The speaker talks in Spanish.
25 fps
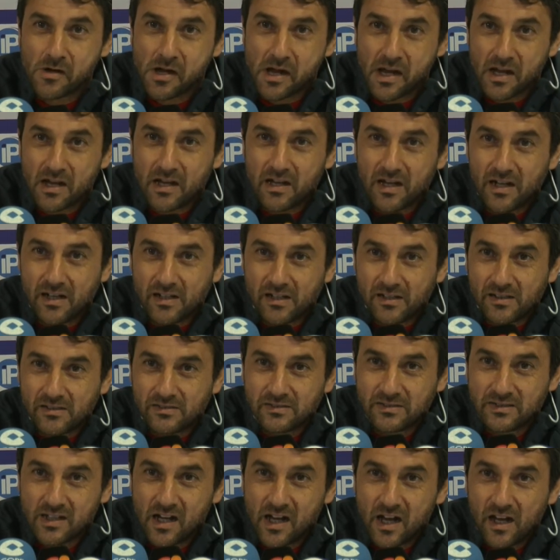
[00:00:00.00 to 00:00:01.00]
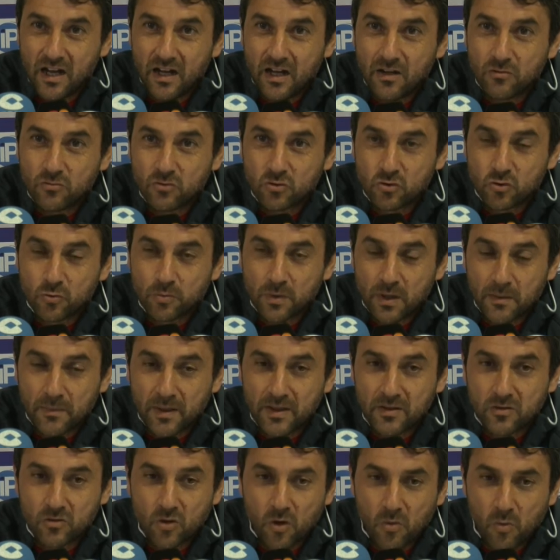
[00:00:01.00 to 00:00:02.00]
Eh, es un
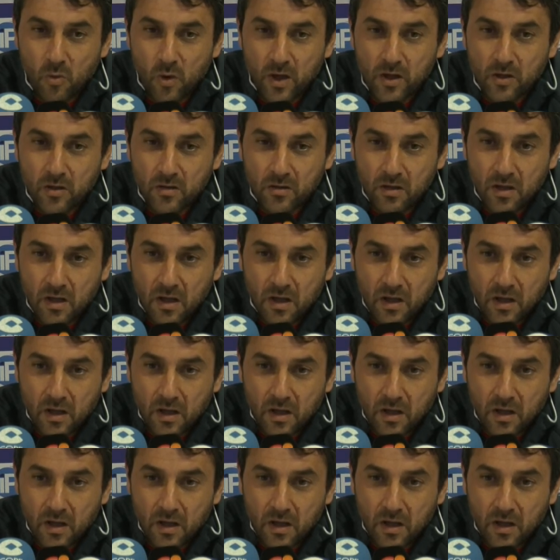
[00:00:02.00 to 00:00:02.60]
suplemento bueno